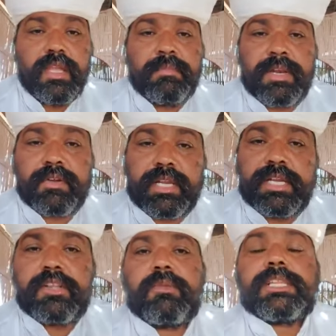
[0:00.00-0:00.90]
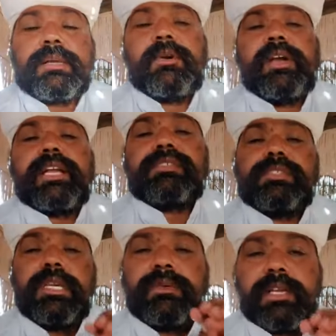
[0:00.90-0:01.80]
मतलब कहने रो मतलब हो कि
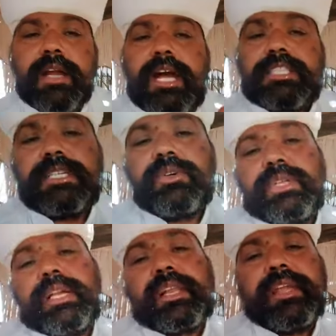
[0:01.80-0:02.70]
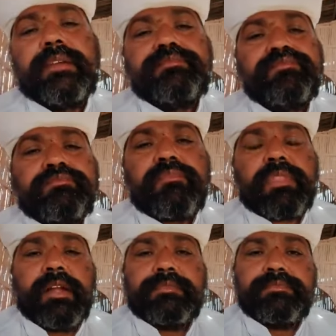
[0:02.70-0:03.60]
सेवन घास एडो हो जाकर
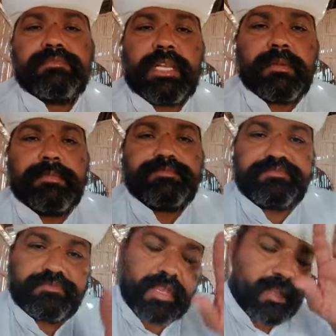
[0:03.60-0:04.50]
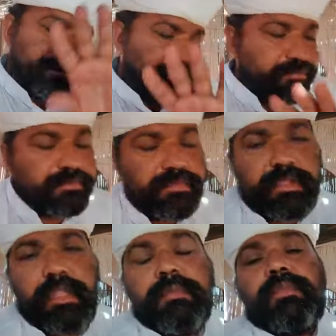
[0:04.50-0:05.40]
मतलब
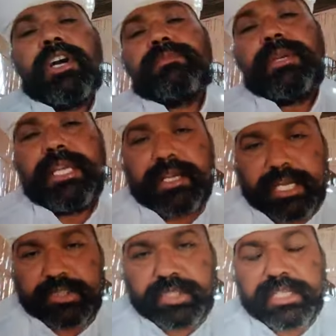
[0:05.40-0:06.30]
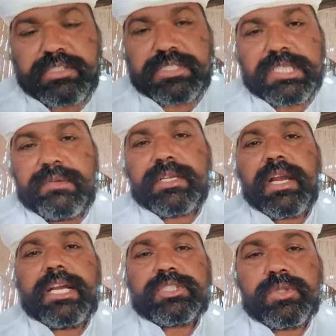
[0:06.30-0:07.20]
बहुत बढ़िया घास हो जाकर सेवन
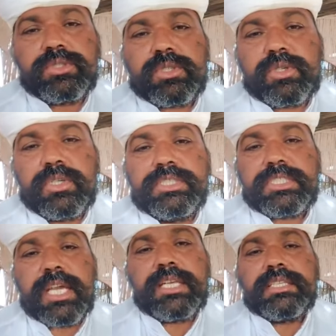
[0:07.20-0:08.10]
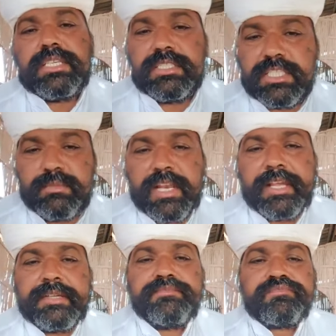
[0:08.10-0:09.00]
घास को जो इंसान घी जीम
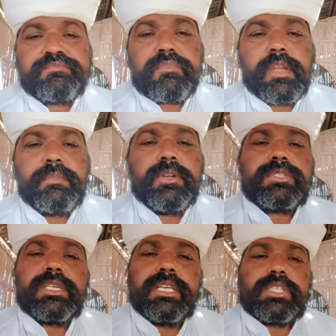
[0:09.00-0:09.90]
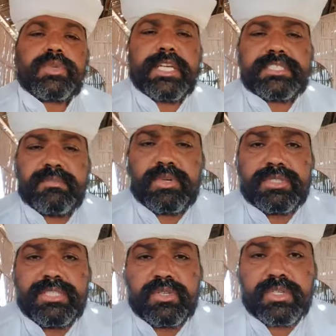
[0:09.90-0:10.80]
ले पिनो शरीर स्वास्थ्य
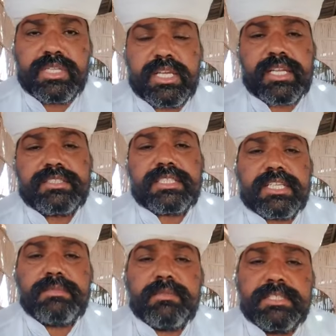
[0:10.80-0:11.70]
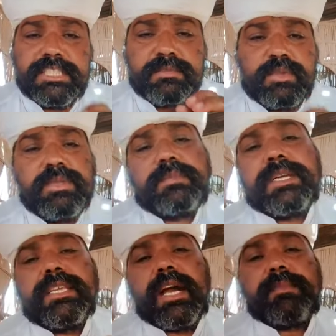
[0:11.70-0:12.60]
बहुत निरोगी रह कर जटे भी बंजर भूमि
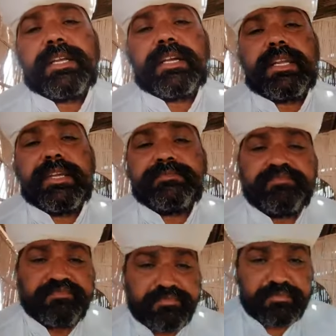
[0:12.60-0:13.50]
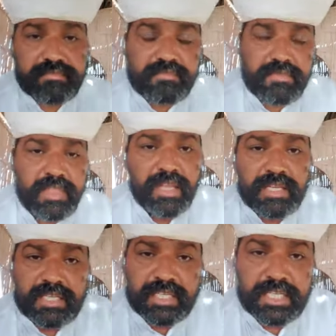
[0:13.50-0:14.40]
पड़ी आप रे करे
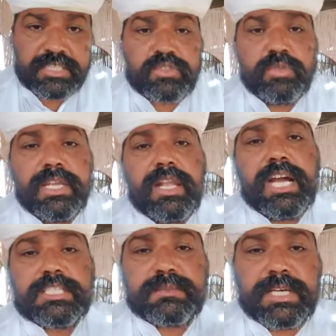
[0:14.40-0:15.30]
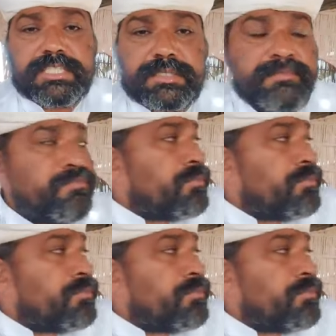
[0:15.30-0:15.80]
खेत टूबेल आसपास